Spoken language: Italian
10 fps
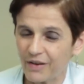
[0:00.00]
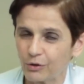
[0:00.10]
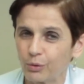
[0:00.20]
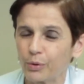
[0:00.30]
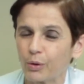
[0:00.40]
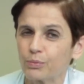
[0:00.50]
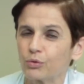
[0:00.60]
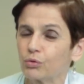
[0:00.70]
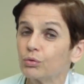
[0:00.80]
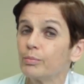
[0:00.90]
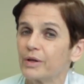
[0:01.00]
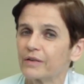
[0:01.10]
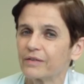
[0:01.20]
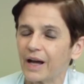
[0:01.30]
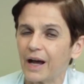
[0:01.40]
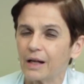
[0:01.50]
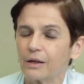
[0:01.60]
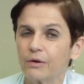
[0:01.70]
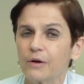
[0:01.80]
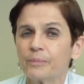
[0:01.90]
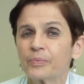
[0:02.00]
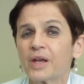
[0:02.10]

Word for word: vanno proprio sul bersaglio